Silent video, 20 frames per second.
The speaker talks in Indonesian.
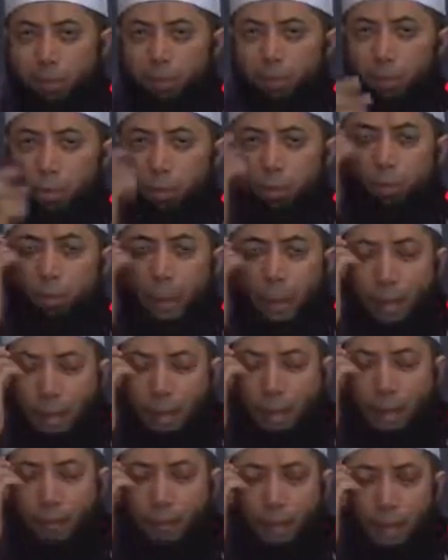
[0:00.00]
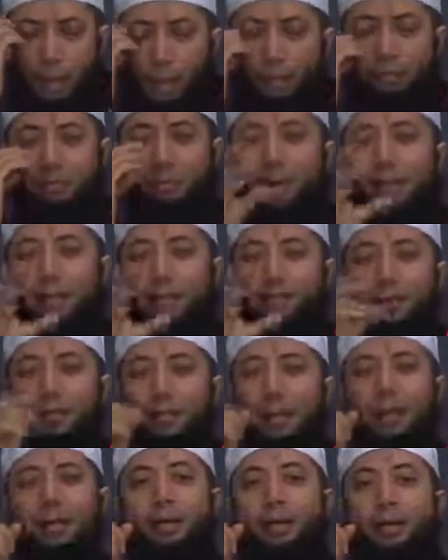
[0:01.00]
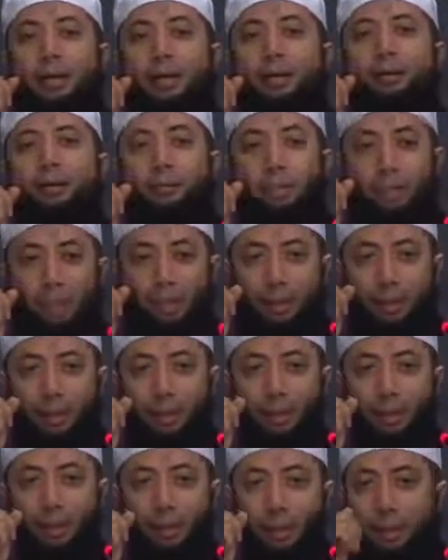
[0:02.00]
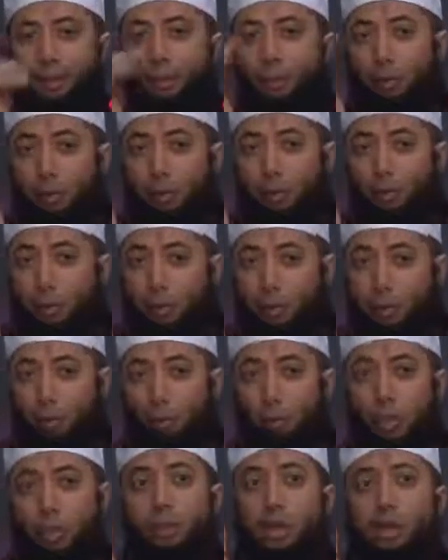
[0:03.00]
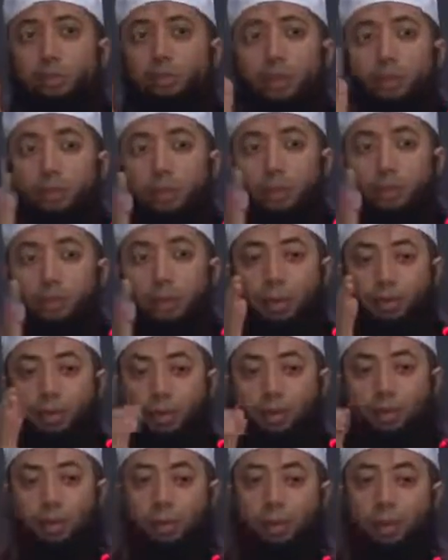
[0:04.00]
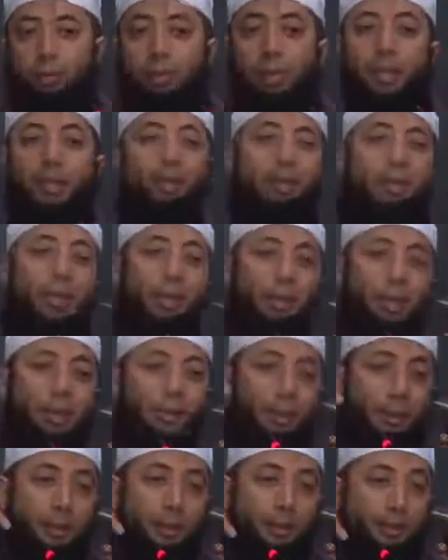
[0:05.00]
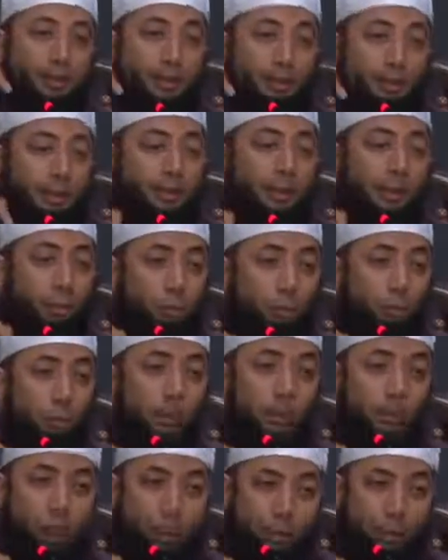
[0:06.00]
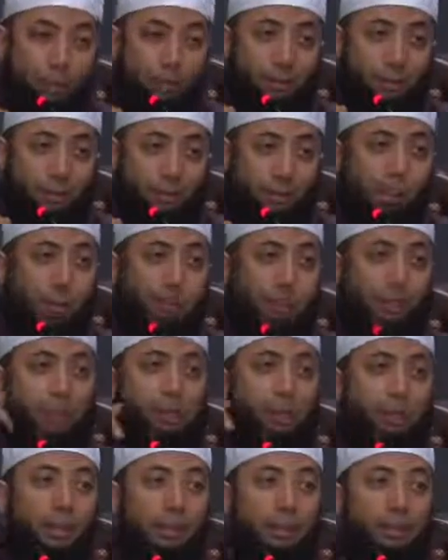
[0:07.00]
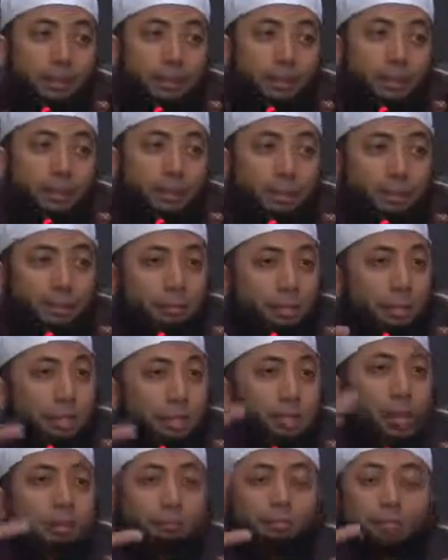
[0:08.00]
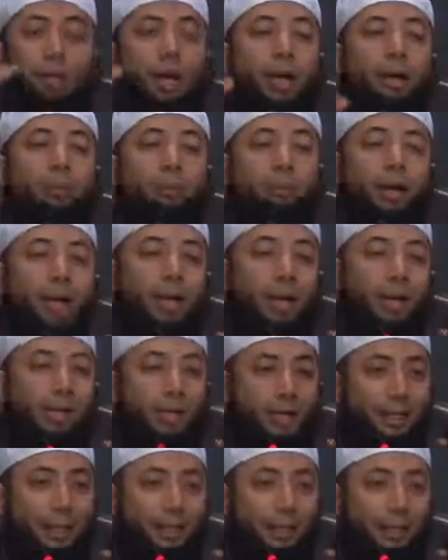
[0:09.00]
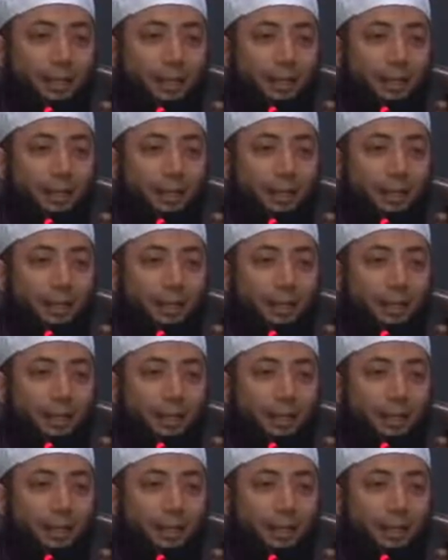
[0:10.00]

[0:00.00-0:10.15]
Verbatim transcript: Berubah hafalannya di akhir hidupnya. Ada orang masa mudanya hafalannya kuat Masya Allah. Begitu dia masa tuanya tiba-tiba dia mencampur adukan hadis